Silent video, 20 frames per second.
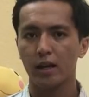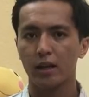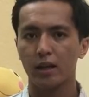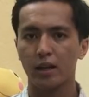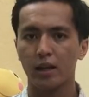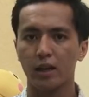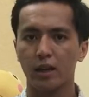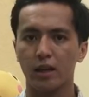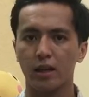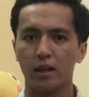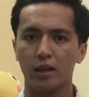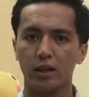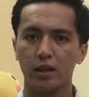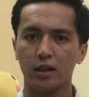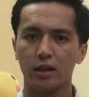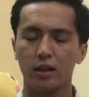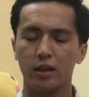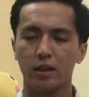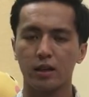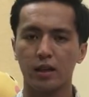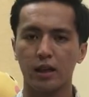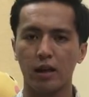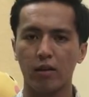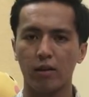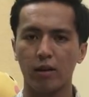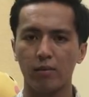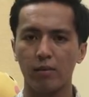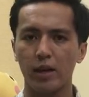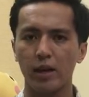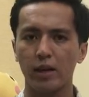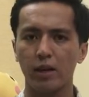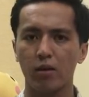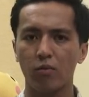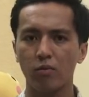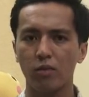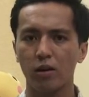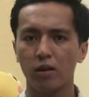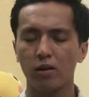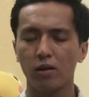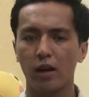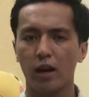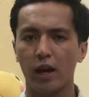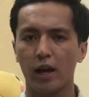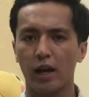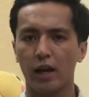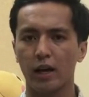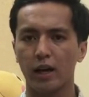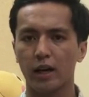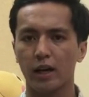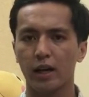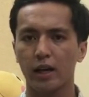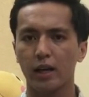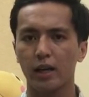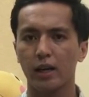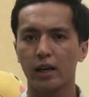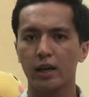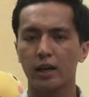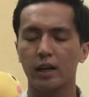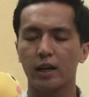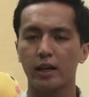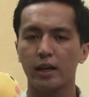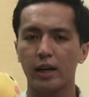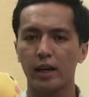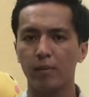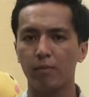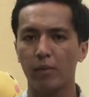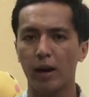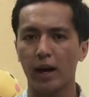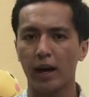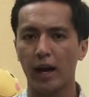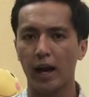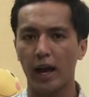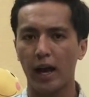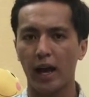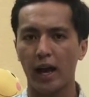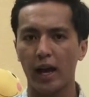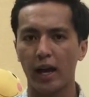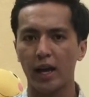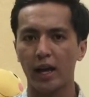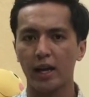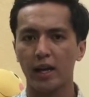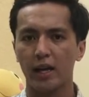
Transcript: thì ờ, tạo cảm giác giống như là cái cái kem bạc hà